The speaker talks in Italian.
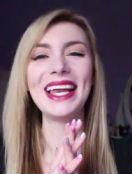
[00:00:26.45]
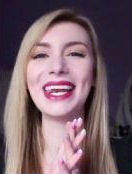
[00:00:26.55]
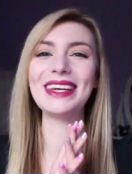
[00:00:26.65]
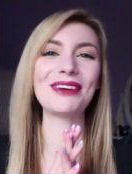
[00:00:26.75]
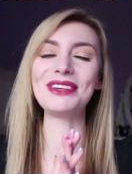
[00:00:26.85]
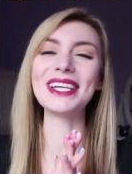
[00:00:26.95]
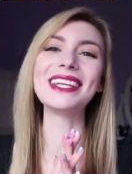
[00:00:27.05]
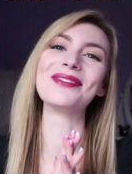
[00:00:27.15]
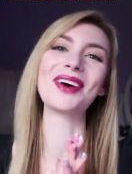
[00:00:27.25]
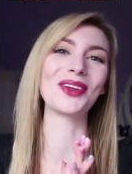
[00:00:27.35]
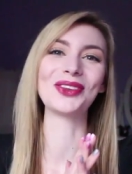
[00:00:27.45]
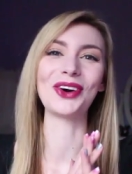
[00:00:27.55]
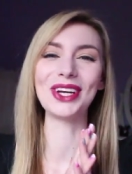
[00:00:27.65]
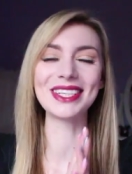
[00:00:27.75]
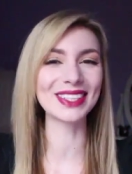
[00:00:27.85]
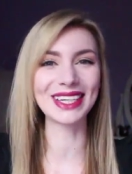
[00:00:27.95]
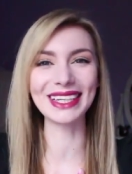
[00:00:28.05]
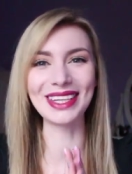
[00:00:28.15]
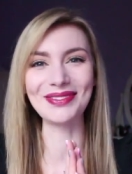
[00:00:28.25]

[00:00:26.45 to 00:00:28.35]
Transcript: la fine del mondo, le iscritte